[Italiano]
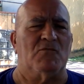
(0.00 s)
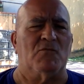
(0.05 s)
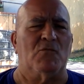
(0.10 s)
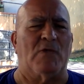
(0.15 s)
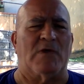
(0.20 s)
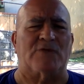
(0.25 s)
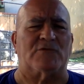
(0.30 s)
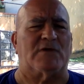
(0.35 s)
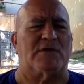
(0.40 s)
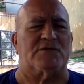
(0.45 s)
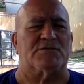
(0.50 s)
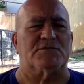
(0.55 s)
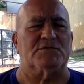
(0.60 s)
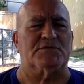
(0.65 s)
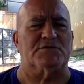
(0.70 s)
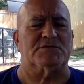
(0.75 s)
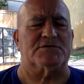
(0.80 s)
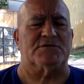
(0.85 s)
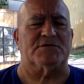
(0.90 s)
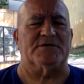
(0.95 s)
una sola
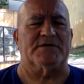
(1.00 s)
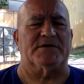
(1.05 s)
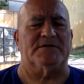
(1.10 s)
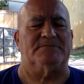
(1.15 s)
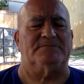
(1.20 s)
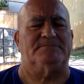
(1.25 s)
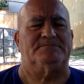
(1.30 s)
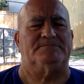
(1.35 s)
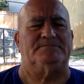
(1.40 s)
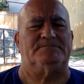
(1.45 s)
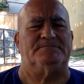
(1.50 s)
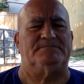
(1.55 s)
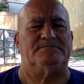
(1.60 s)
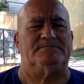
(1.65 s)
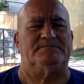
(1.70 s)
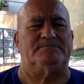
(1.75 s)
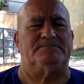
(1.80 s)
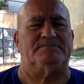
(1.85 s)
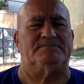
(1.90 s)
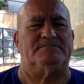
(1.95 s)
soluzione,
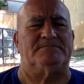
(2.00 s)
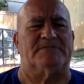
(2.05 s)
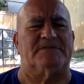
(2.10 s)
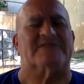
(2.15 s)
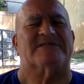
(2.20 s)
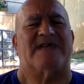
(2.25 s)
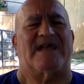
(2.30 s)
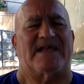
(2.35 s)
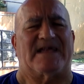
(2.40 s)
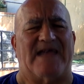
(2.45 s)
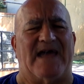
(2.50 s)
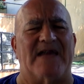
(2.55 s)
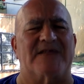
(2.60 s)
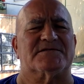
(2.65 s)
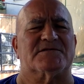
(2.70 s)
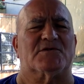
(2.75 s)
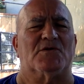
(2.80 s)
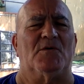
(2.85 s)
staccarsi